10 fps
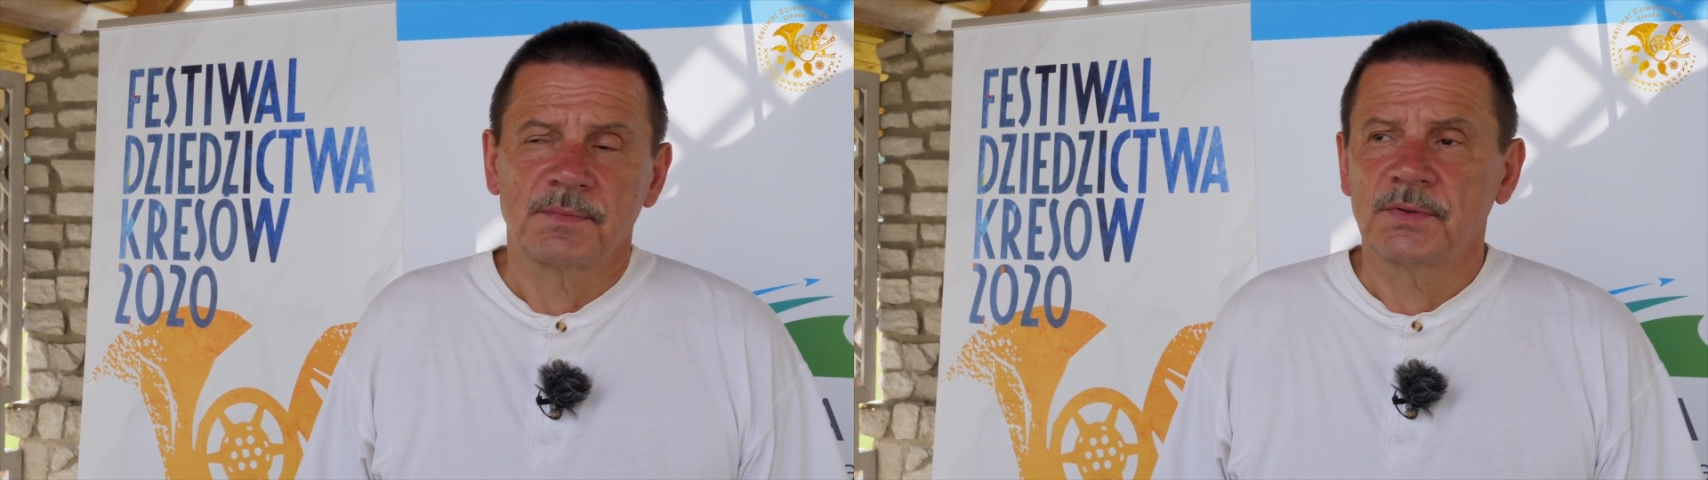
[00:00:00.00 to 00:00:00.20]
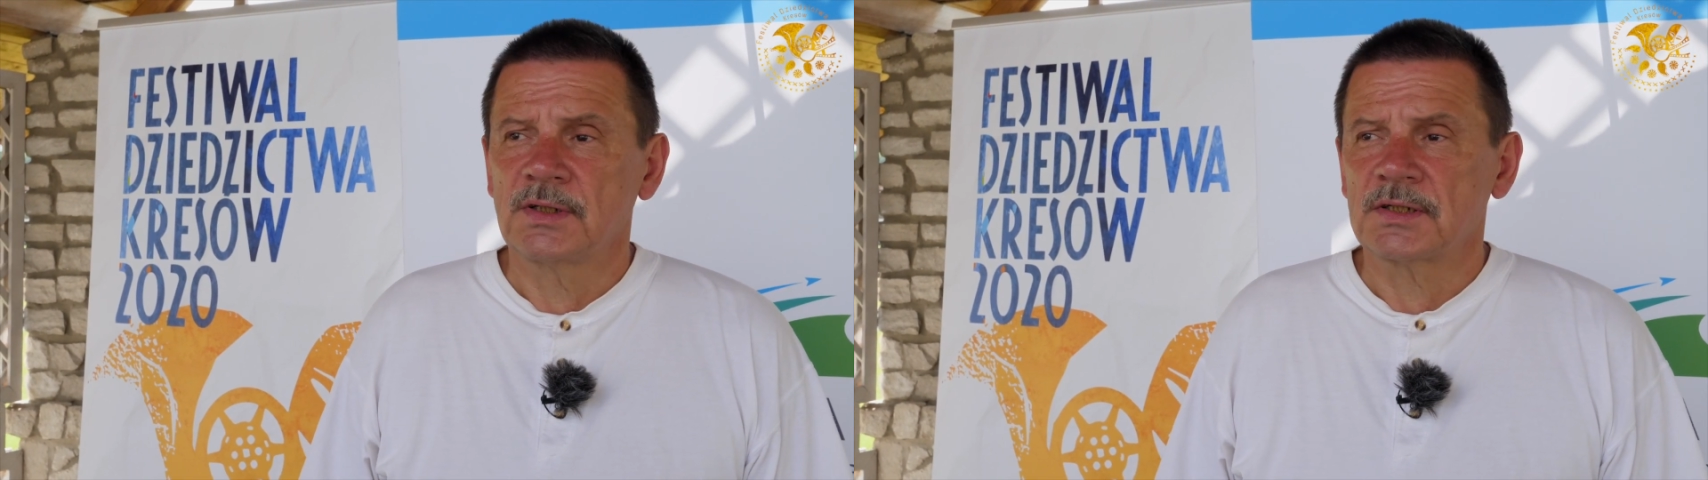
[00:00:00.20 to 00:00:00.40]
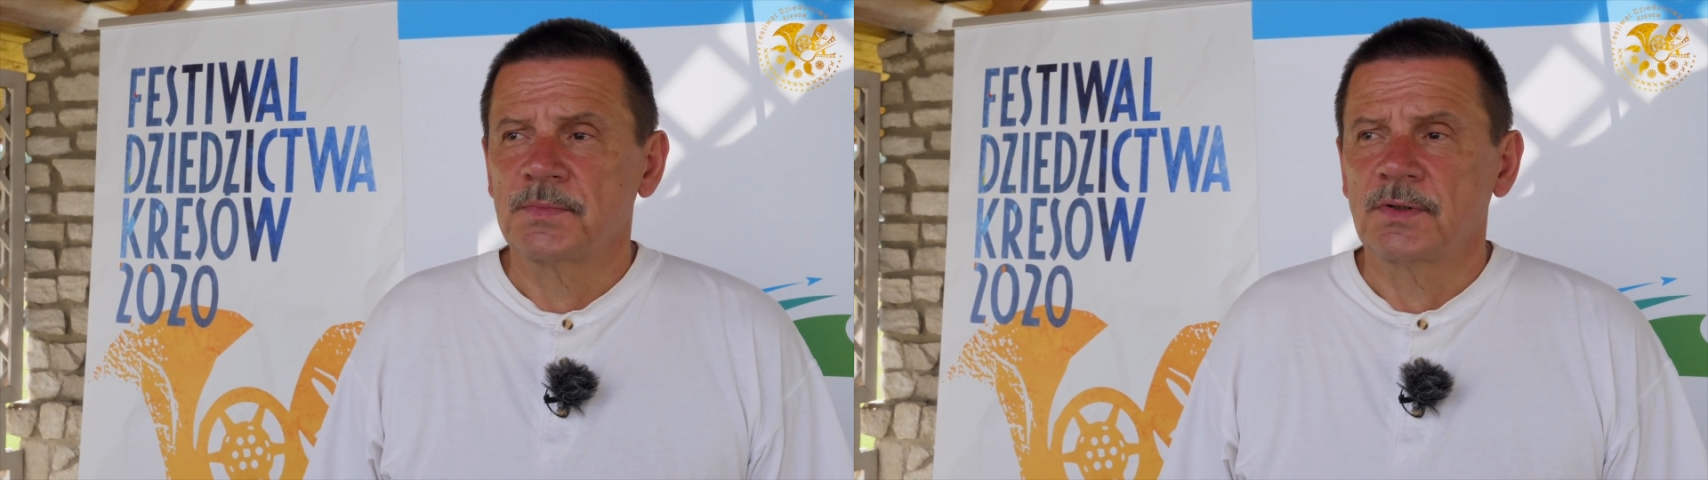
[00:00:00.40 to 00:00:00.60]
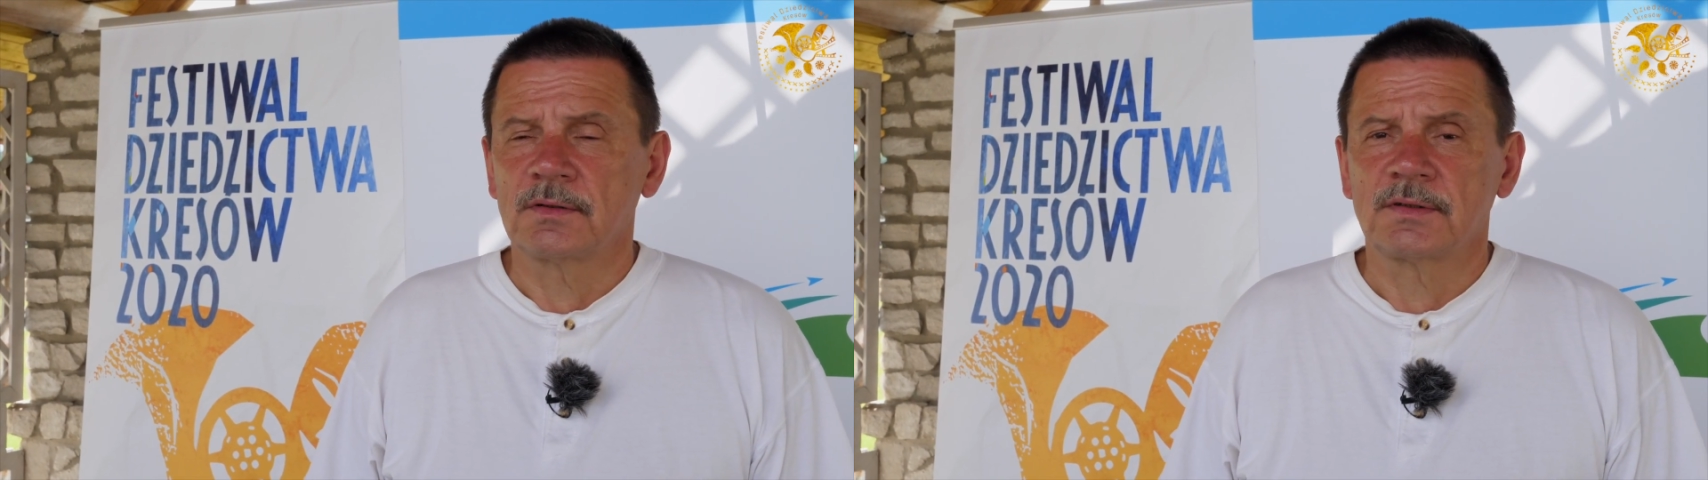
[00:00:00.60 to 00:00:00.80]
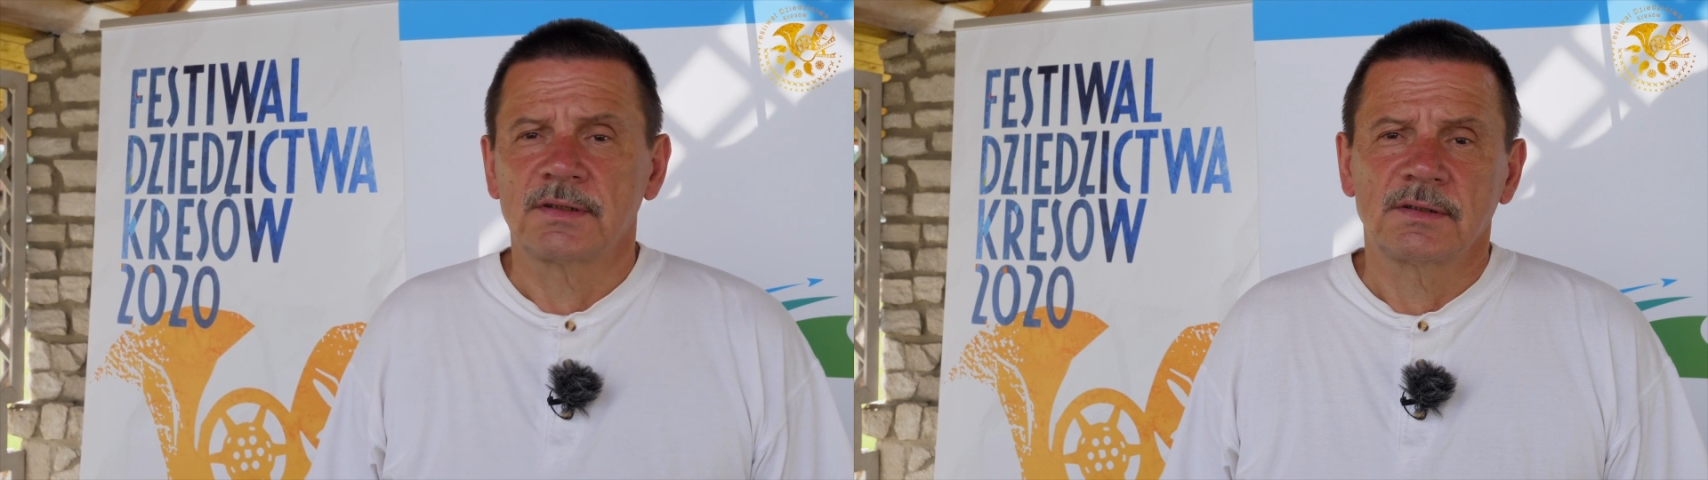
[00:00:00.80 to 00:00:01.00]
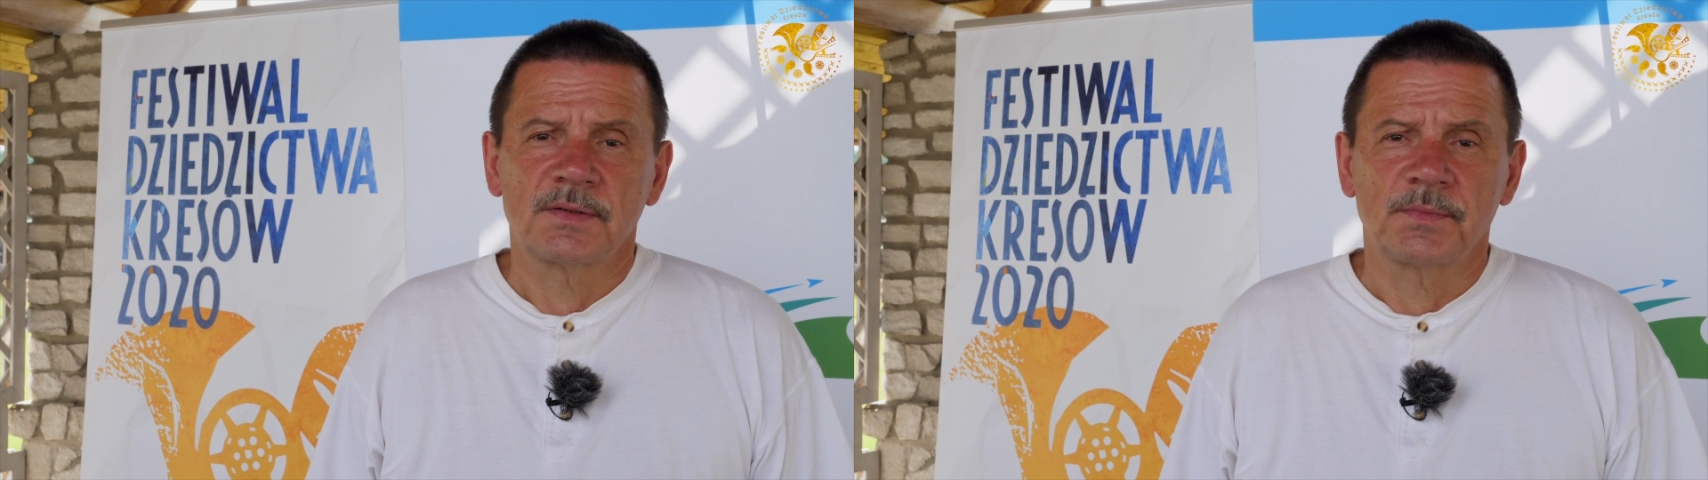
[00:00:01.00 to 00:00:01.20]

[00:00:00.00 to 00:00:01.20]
ponieważ pochodzę z